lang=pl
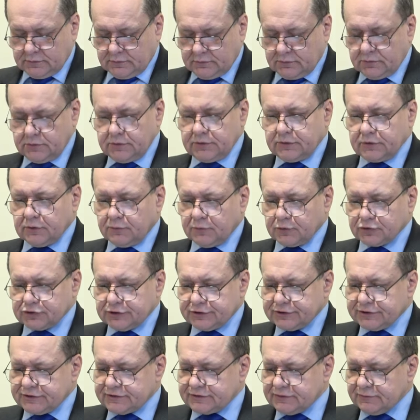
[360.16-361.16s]
y, i to
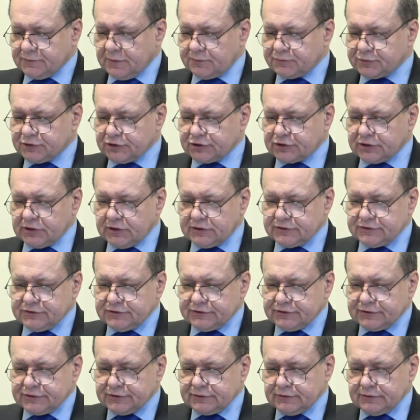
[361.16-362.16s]
możecie sobie
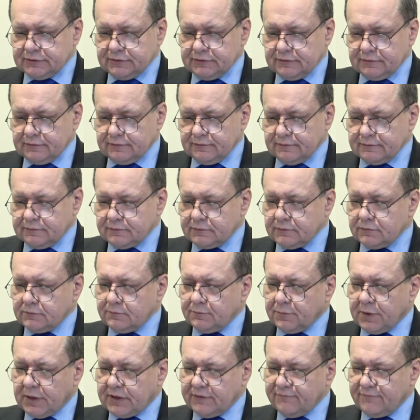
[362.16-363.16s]
prześledzić y,
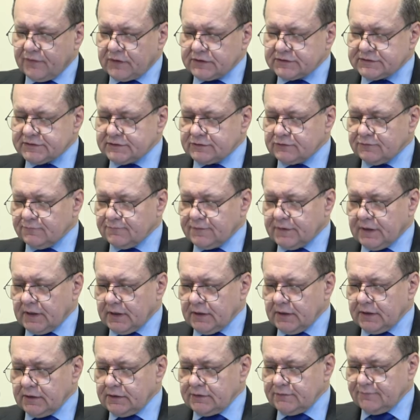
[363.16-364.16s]
parę wersetów
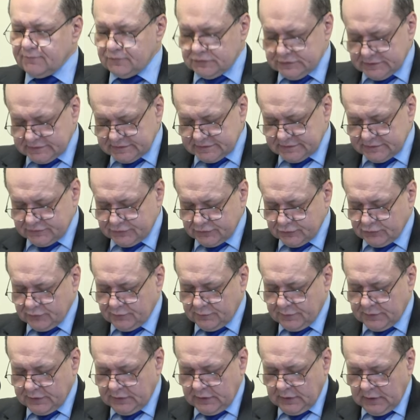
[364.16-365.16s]
dalej,
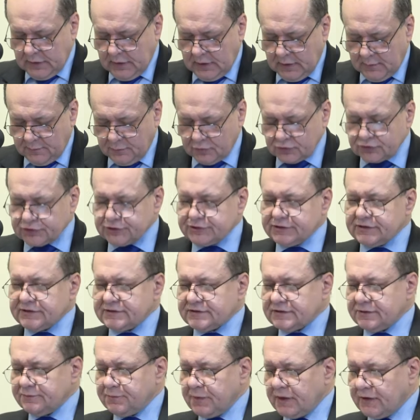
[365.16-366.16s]
27 po
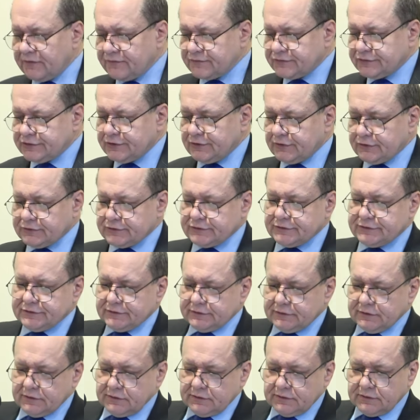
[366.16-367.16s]
31
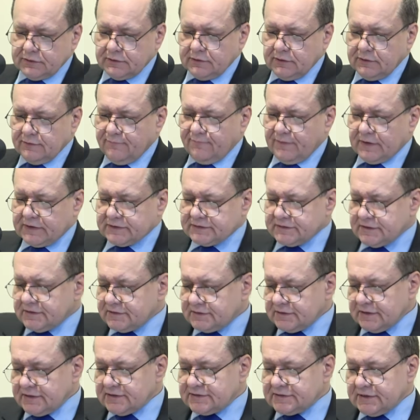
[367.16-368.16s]

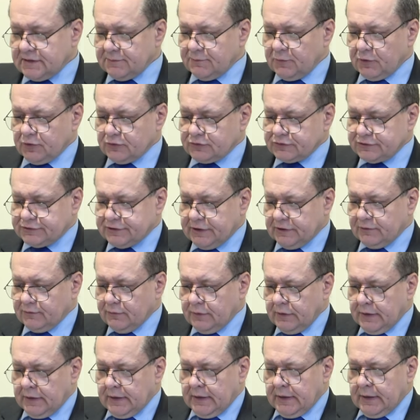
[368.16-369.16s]
werset, ten sam rozdział,
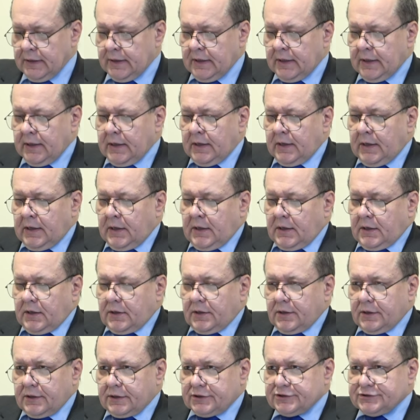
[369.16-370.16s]

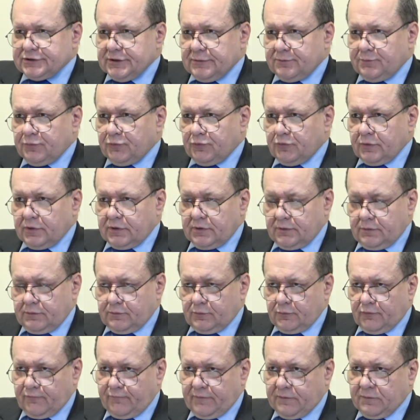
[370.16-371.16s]
gdzie Bóg
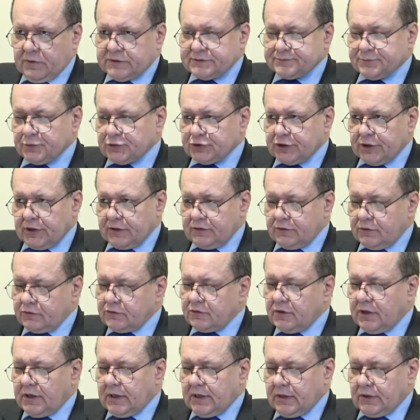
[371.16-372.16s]
mówi bezpośrednio
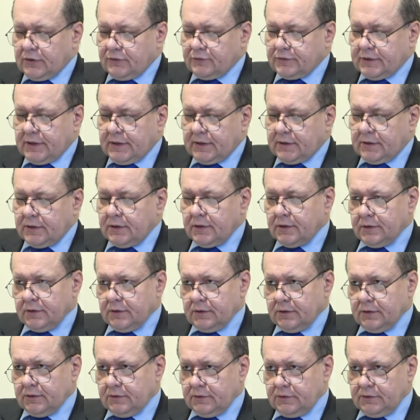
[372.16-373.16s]
do Aarona
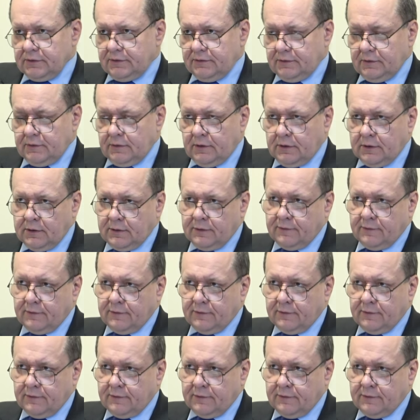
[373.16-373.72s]
i